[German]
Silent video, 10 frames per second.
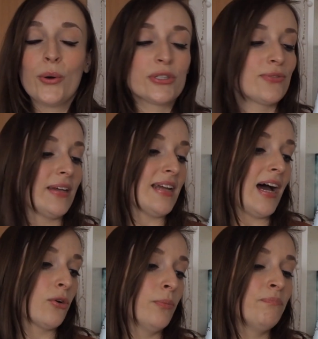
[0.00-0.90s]
und zwar
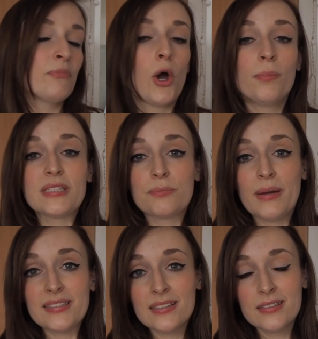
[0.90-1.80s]
darum, ob es
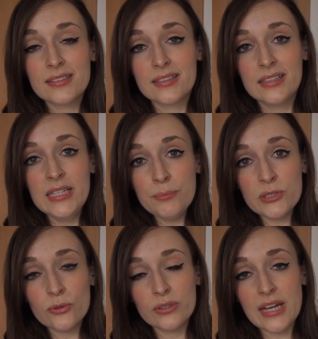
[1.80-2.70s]
besser ist,
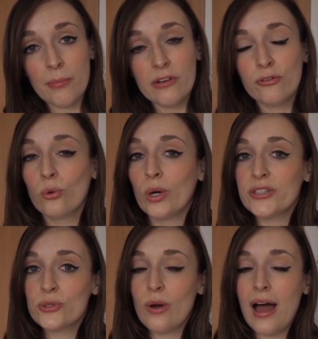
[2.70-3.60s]
geliebt und dabei
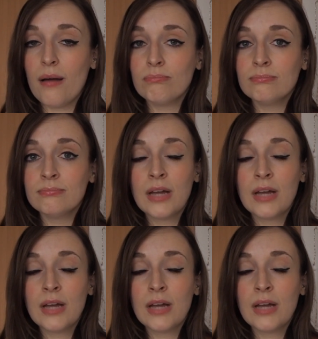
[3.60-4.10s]
verloren zu haben